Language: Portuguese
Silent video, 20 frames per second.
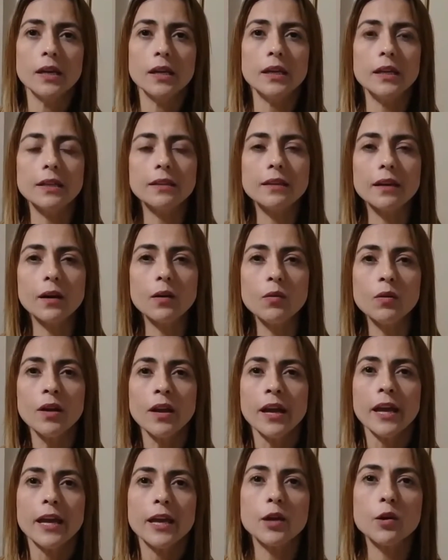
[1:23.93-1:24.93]
Então,
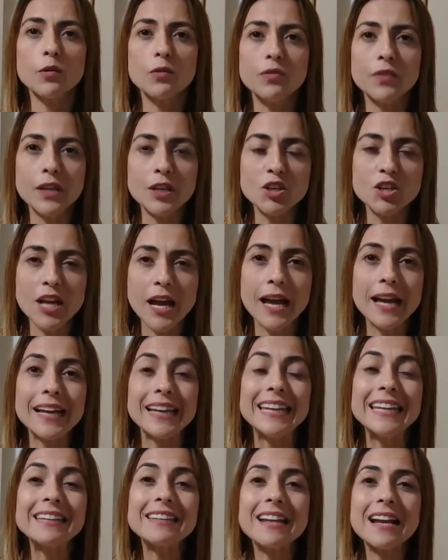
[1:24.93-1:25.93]
eu vim
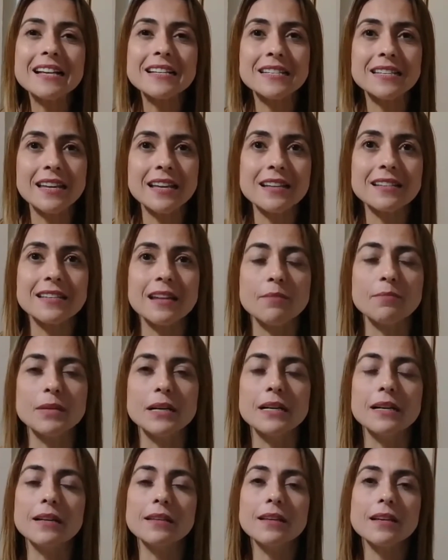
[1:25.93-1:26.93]
já e trazer as
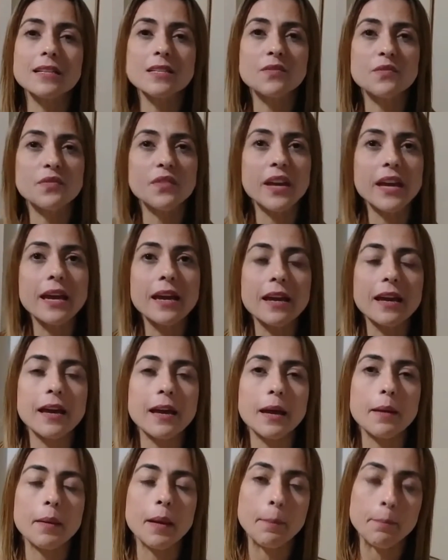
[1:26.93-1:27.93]
demandas demandas, ver,
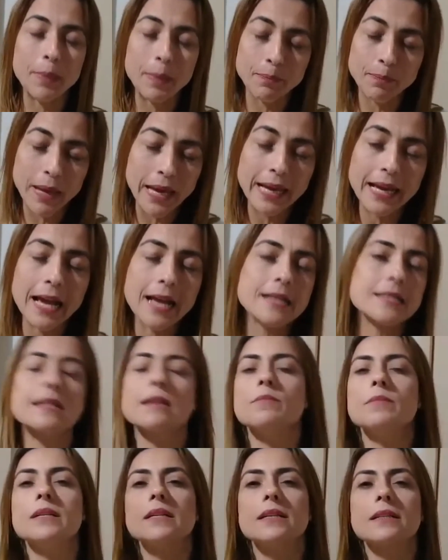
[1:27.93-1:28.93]
é, é, pegar as
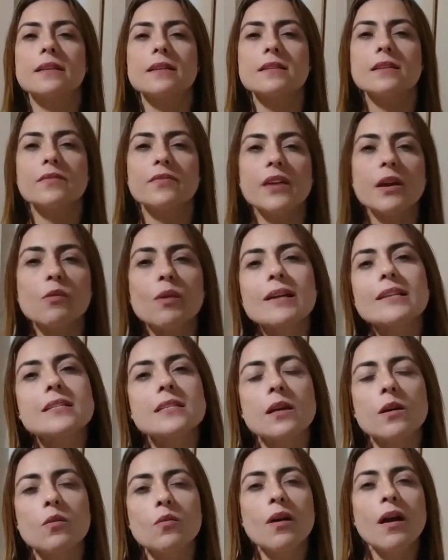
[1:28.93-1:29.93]
demandas e ver quais
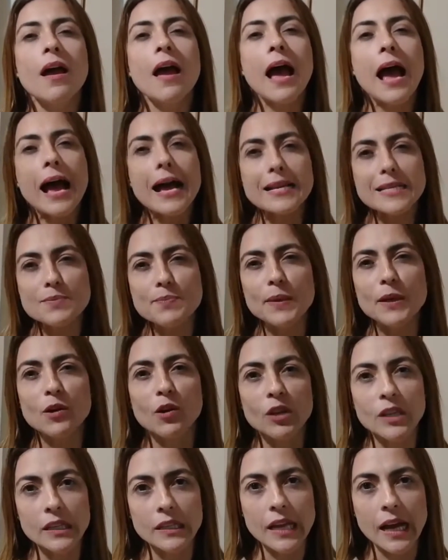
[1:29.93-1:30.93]
são as
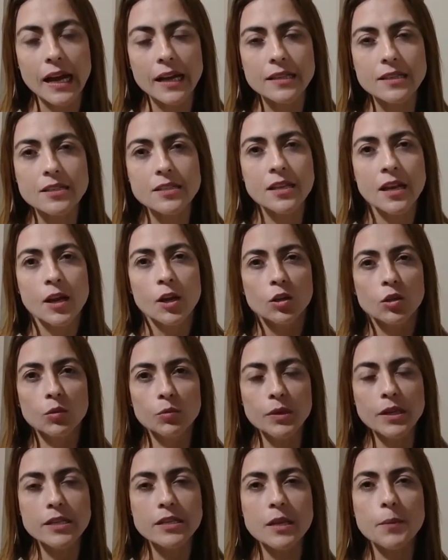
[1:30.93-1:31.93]
prioridades do
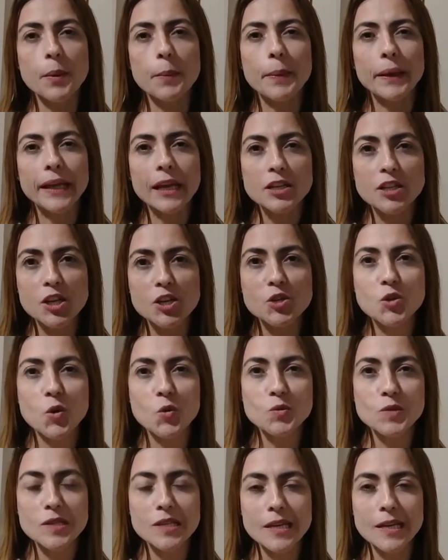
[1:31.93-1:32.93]
município para que a gente
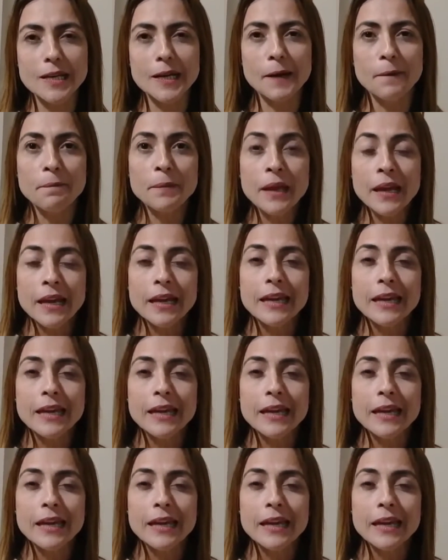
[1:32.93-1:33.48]
consiga